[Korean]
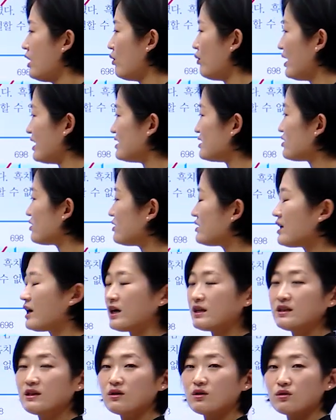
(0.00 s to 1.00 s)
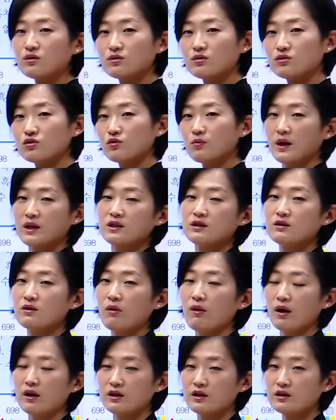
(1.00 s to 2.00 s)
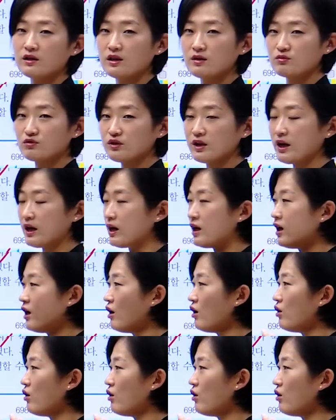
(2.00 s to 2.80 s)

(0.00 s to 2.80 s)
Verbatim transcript: 완전히 아닌 것들도 많이 들어가 있기 때문에